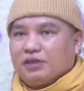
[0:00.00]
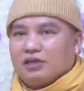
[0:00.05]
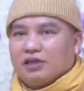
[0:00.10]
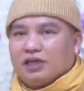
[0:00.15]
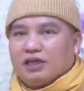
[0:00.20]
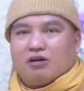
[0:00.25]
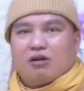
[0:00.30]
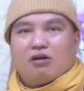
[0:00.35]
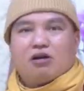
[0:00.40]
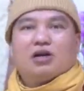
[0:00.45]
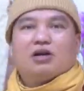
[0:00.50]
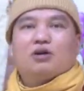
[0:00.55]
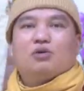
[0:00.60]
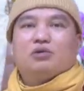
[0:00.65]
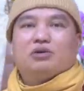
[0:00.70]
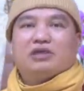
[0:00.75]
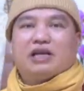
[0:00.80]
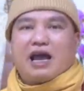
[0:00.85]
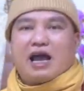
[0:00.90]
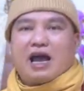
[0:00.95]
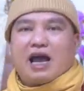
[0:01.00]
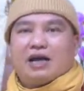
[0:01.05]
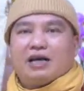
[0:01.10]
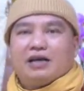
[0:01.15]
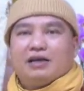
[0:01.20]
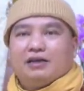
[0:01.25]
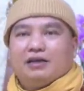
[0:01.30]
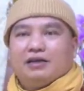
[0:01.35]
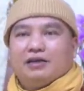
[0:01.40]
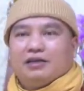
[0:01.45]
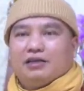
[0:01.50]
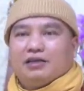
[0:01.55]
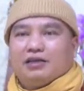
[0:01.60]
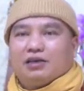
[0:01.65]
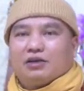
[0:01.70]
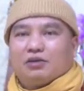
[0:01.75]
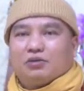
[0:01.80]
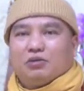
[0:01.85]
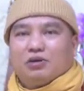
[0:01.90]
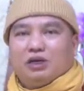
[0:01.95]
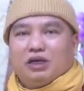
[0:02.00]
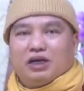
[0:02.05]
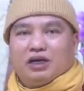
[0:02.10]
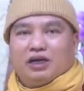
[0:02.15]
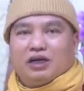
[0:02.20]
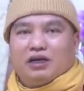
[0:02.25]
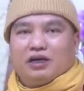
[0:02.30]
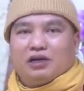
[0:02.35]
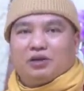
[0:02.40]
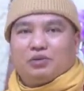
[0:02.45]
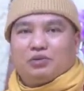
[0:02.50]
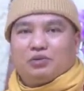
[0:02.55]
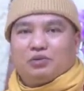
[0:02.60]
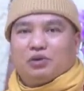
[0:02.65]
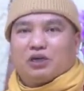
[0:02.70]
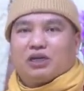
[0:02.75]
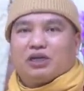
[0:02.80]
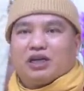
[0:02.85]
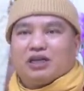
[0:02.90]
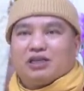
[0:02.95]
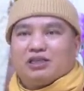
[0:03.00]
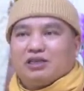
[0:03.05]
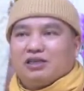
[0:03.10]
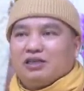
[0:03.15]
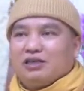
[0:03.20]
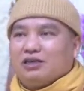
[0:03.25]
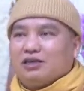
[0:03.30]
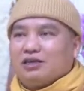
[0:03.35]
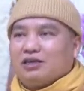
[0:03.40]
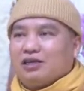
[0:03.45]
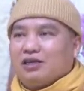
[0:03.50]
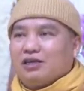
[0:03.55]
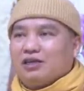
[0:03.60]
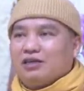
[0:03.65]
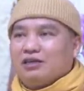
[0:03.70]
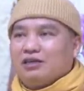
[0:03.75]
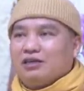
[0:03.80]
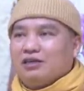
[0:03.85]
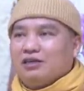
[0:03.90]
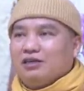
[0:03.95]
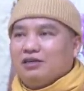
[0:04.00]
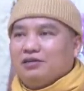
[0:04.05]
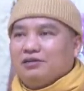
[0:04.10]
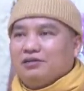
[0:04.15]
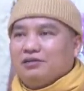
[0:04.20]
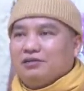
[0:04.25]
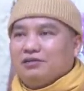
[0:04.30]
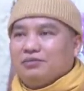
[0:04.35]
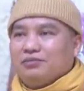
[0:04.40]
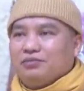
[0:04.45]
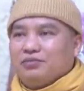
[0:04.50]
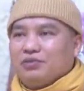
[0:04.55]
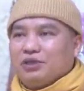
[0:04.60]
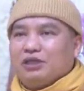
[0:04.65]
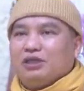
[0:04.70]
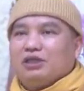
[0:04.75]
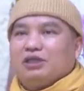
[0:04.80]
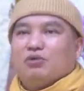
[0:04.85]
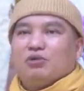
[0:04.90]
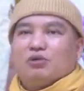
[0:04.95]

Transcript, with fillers: đấy có các cụ già như là cụ lượng hay là cụ chuột ngày xưa được uh, dự trong